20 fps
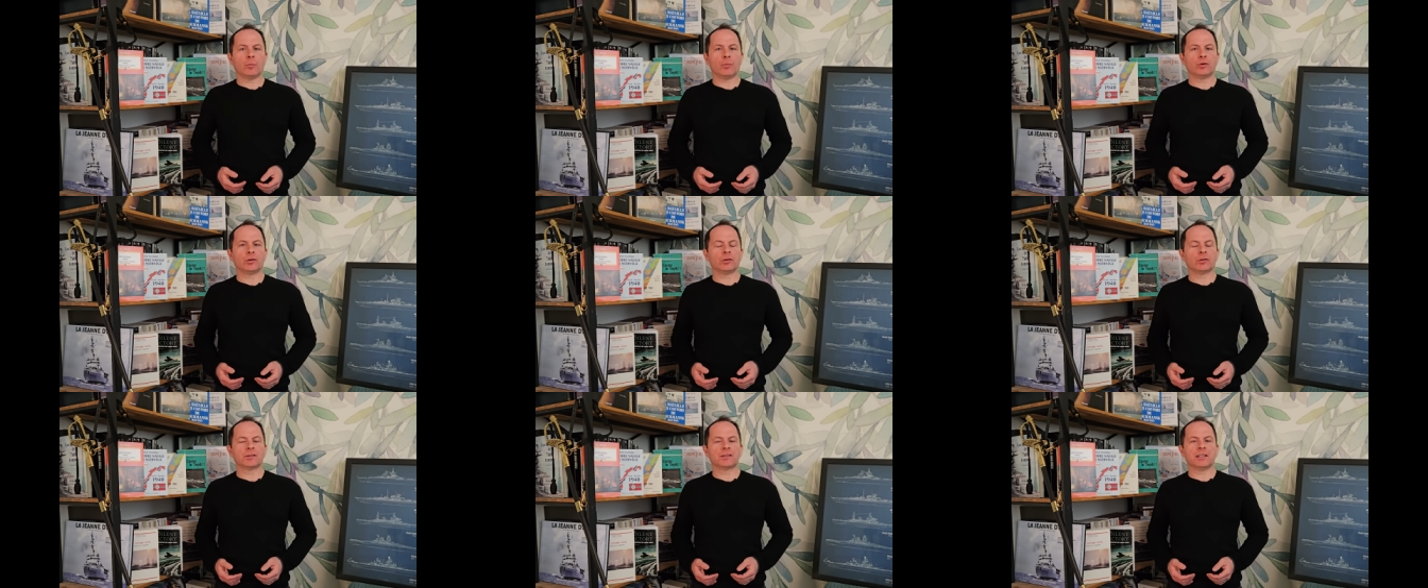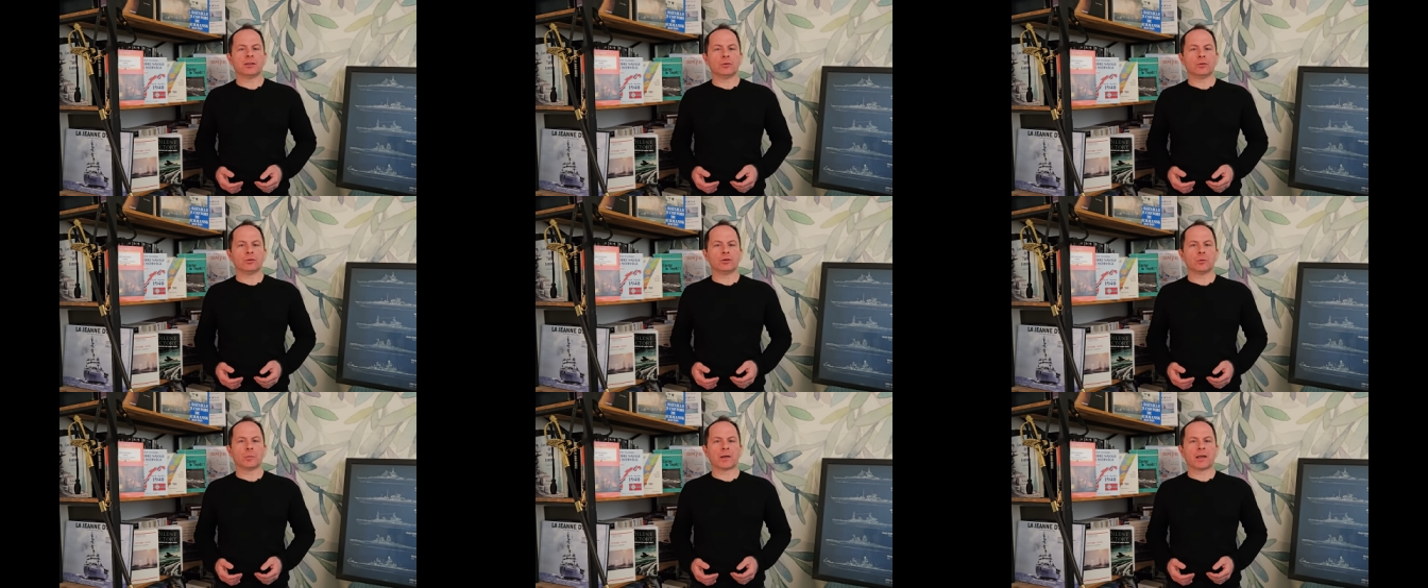potentiel de
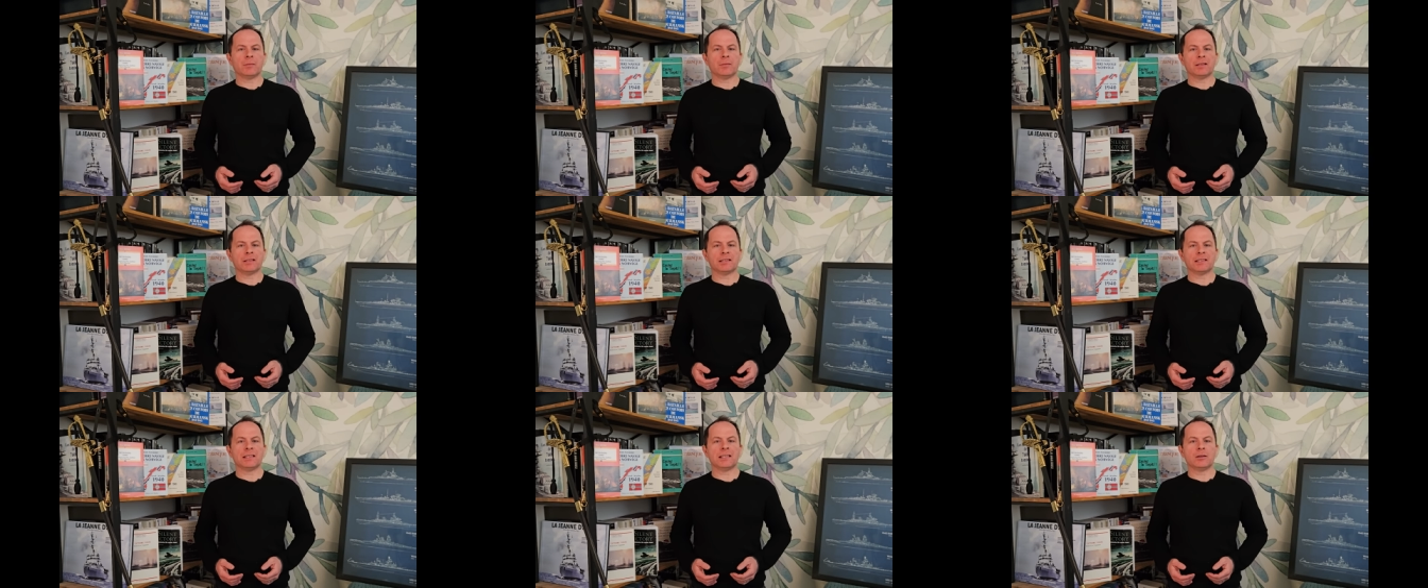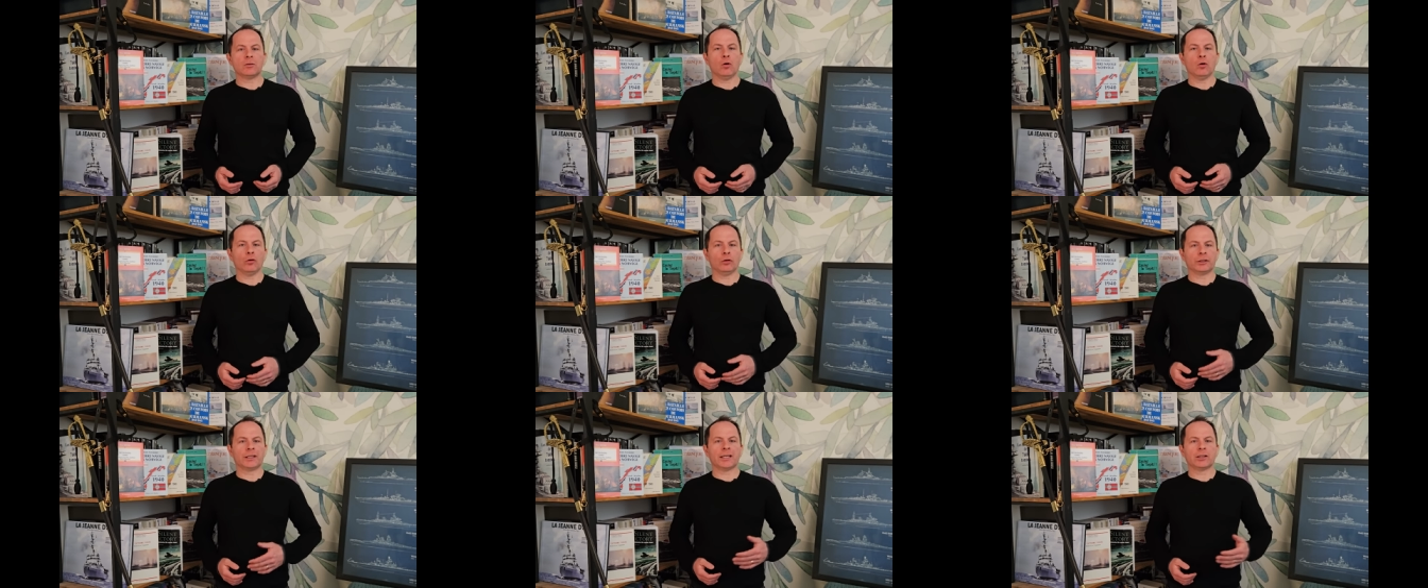suprématie au
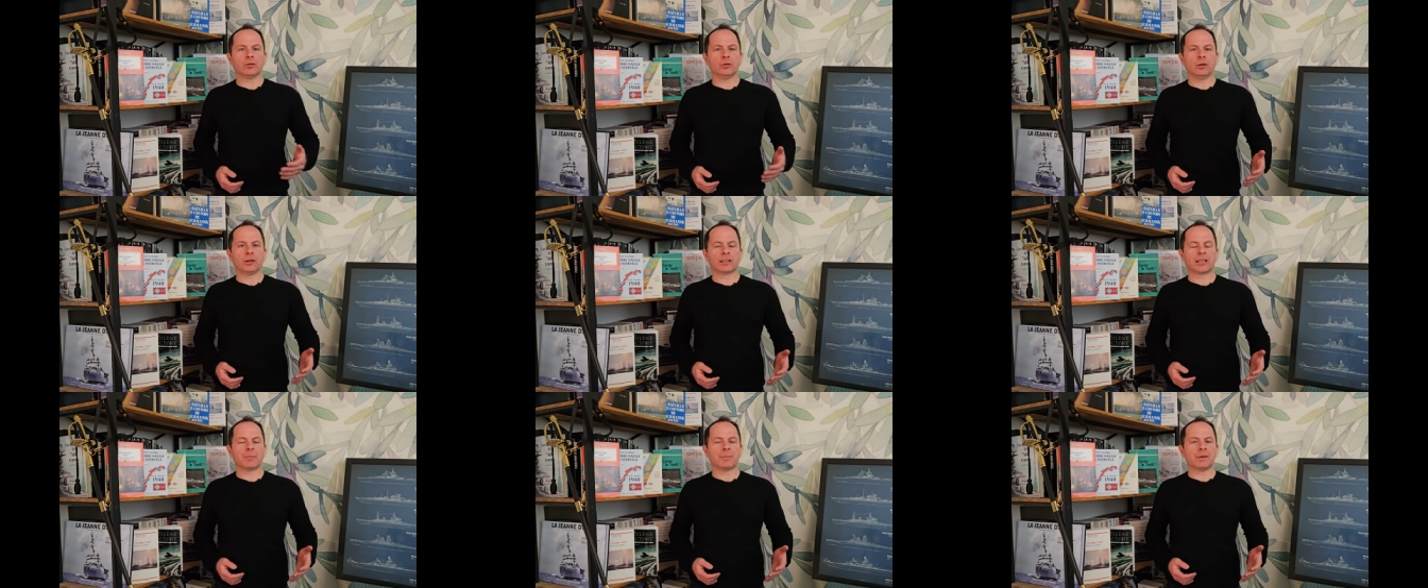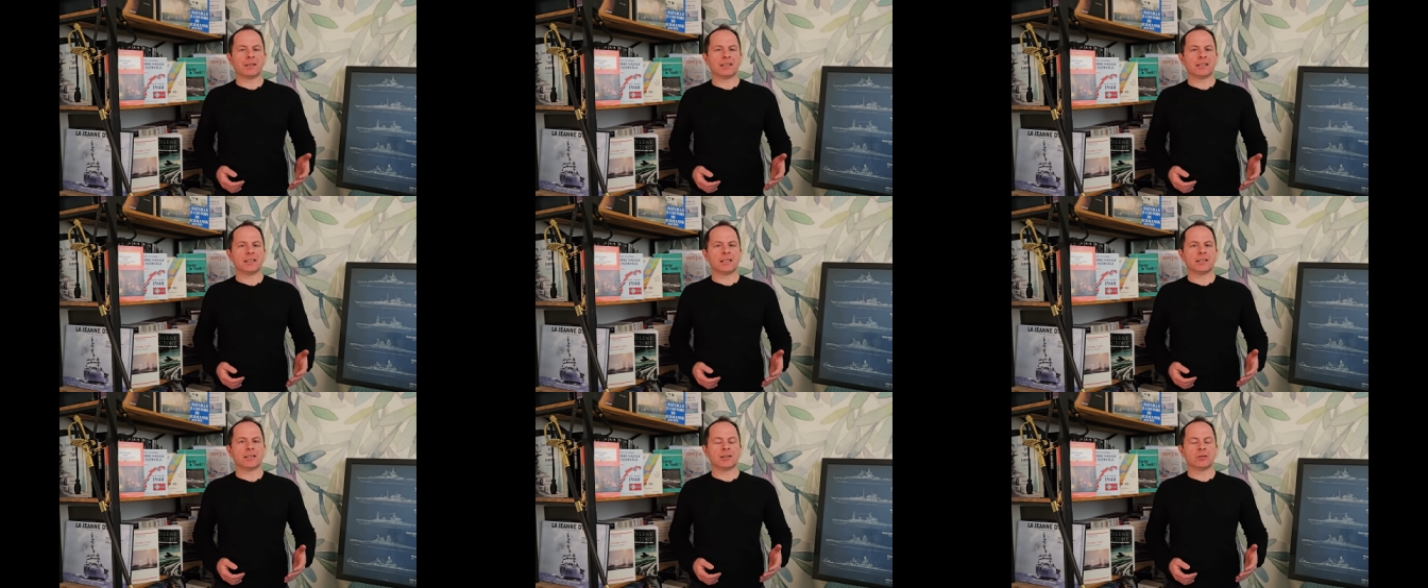regard de leurs
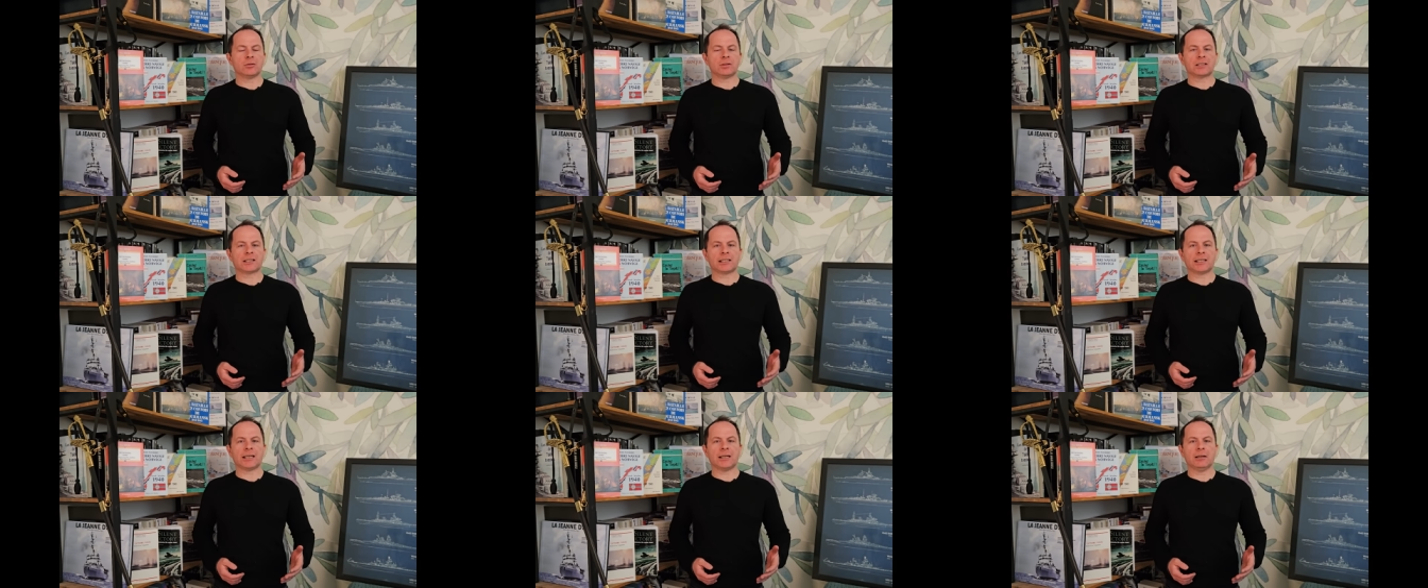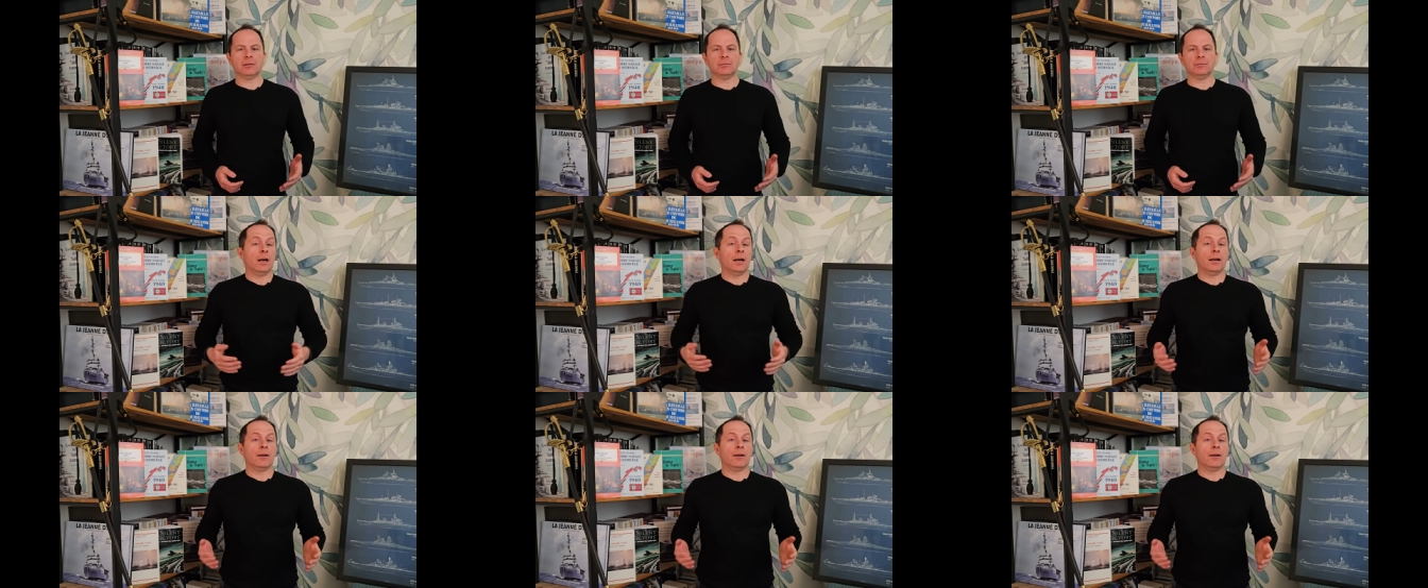capacités industrielles.